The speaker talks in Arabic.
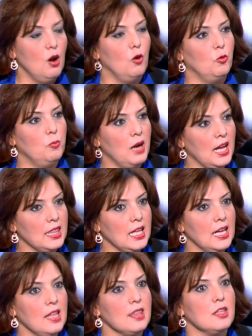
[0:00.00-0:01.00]

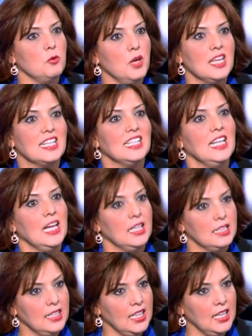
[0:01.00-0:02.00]
وبعضها ظواهر
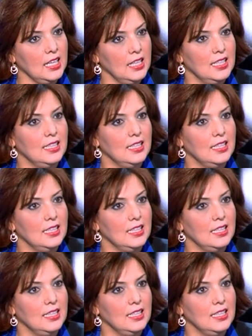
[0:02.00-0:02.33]
لاحظناها